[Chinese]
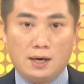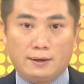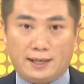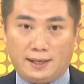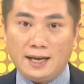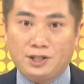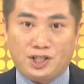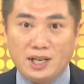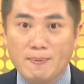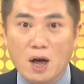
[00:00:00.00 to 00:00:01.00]
你一
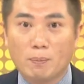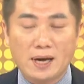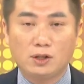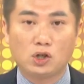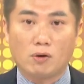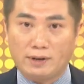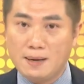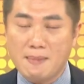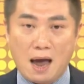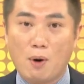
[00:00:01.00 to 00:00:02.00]
级没有命中，
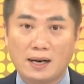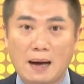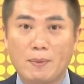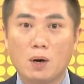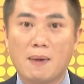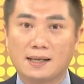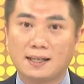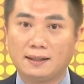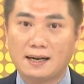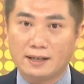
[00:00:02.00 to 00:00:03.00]
你买完它没有马
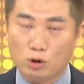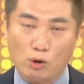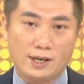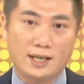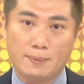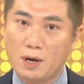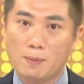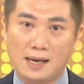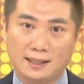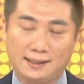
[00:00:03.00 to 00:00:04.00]
上让你赚钱，没有
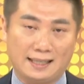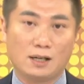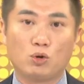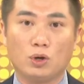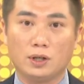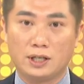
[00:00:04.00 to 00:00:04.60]
马上涨上去，